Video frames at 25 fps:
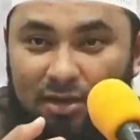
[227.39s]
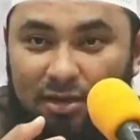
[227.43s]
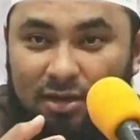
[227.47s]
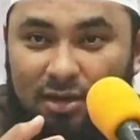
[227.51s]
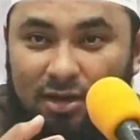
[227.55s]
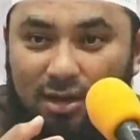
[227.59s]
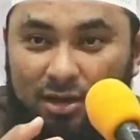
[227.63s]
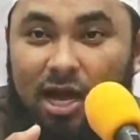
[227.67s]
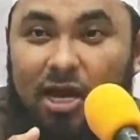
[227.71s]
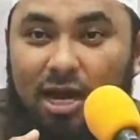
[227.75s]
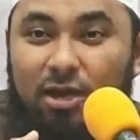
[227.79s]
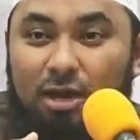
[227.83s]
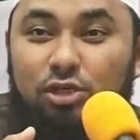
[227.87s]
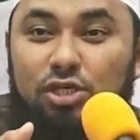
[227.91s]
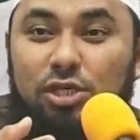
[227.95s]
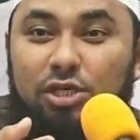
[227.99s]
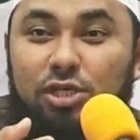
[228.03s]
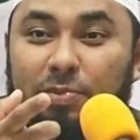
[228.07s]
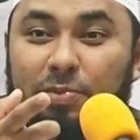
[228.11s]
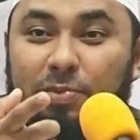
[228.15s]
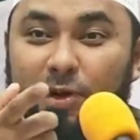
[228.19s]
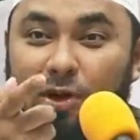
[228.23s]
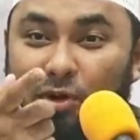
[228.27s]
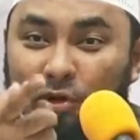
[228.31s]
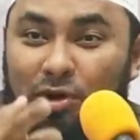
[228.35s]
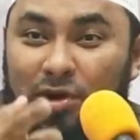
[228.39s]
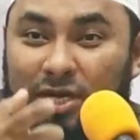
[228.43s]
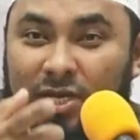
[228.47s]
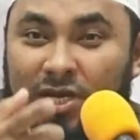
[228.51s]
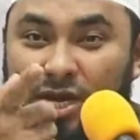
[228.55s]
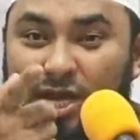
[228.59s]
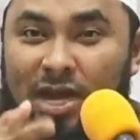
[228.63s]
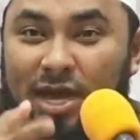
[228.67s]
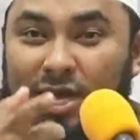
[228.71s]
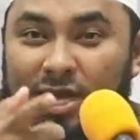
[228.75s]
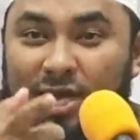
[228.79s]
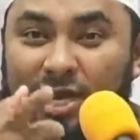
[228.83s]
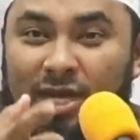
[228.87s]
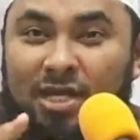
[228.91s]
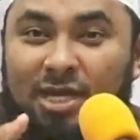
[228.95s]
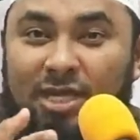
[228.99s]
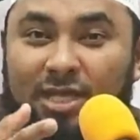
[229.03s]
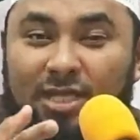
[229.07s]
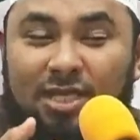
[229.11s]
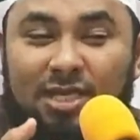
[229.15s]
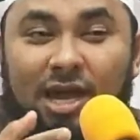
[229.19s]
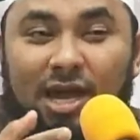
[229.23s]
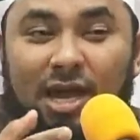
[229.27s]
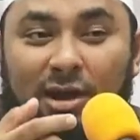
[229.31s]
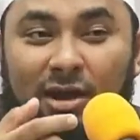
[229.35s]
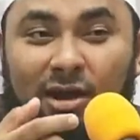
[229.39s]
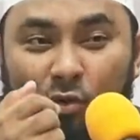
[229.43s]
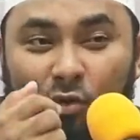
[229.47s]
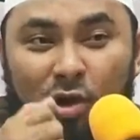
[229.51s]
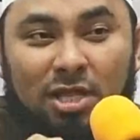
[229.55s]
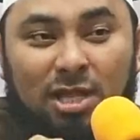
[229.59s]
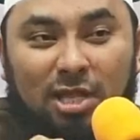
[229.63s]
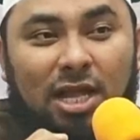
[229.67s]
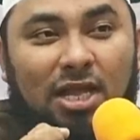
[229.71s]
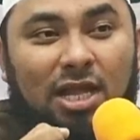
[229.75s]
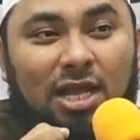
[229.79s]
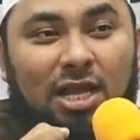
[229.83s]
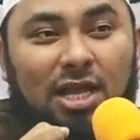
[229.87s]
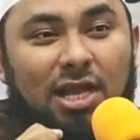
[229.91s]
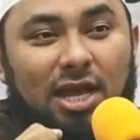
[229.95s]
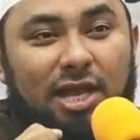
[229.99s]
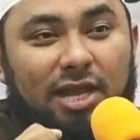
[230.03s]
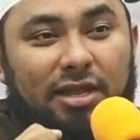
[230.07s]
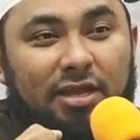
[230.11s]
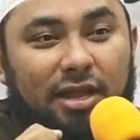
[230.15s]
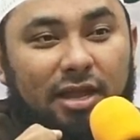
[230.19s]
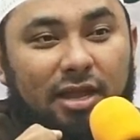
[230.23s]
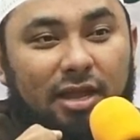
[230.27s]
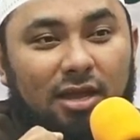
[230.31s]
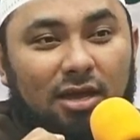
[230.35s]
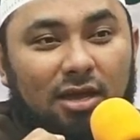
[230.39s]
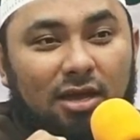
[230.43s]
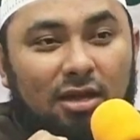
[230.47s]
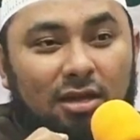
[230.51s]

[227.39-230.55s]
Kalau seperukyah ini tidak kuat akidahnya,